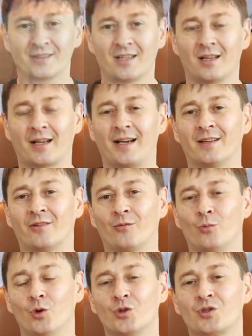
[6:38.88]
стало клиентов
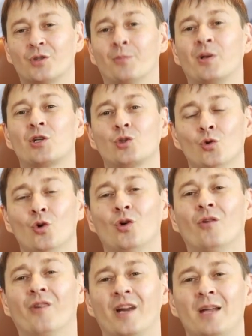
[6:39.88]
больше, пришло
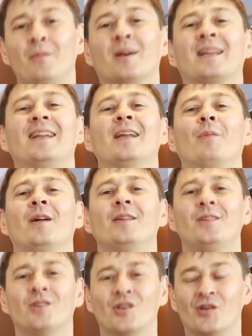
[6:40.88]
время для
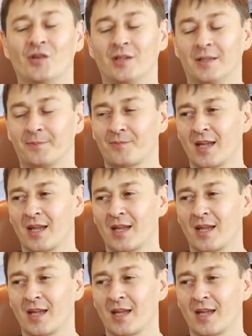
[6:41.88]
брендирования.